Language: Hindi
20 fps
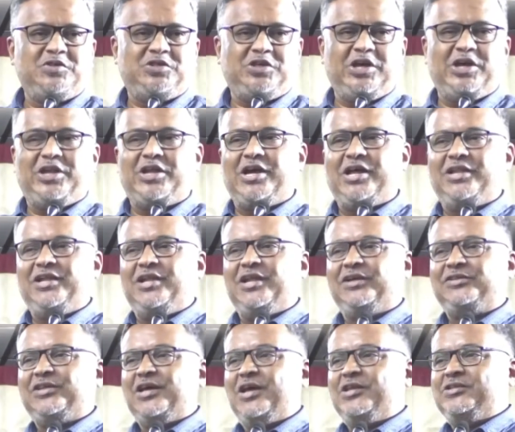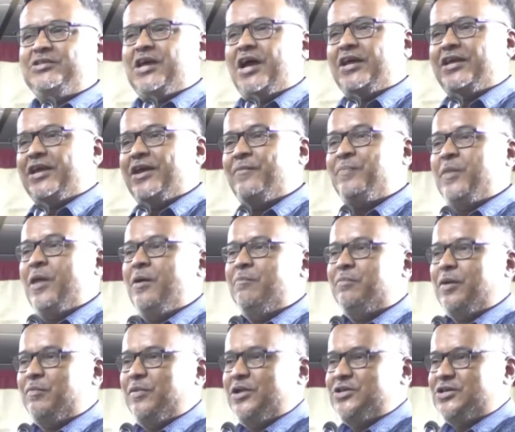शेयर करने लगते हैं जाके
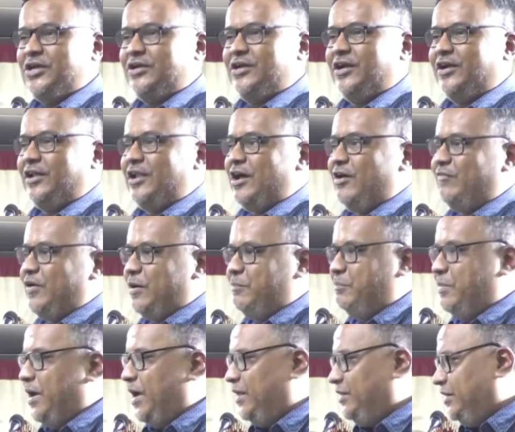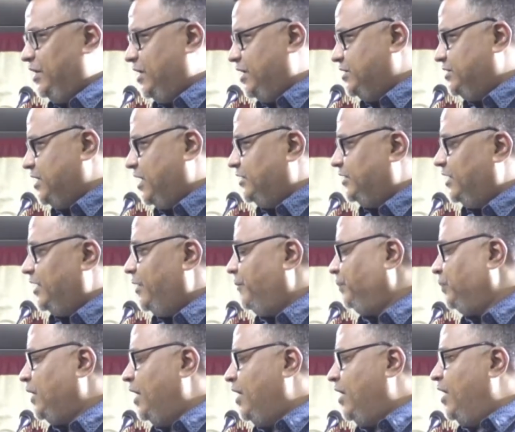पब्लिशर के ख़िलाफ़ आप बयान देना चाहते
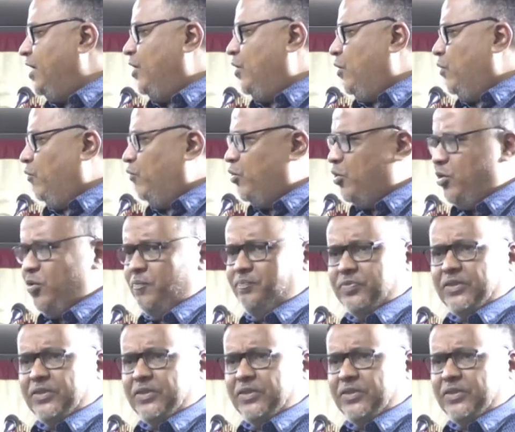हैं वो